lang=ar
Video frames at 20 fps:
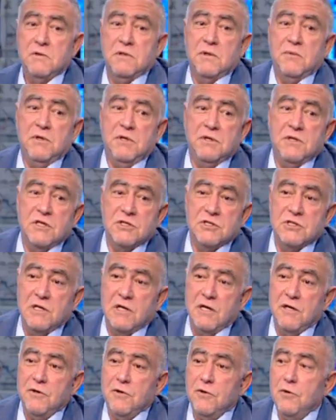انت محتاجه
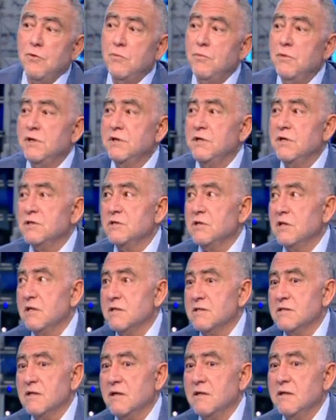للنوم محتاجه
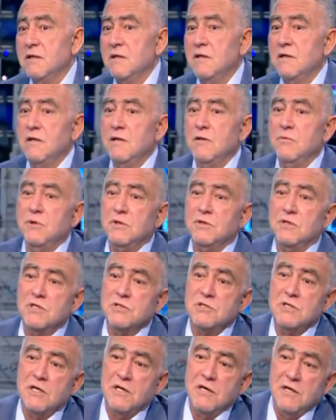للسكينه
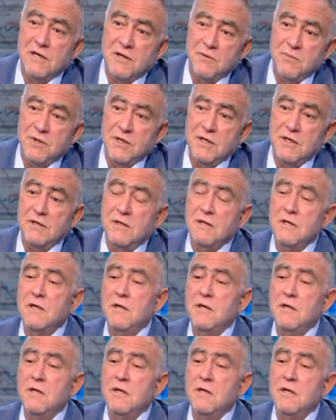محتاجه للامان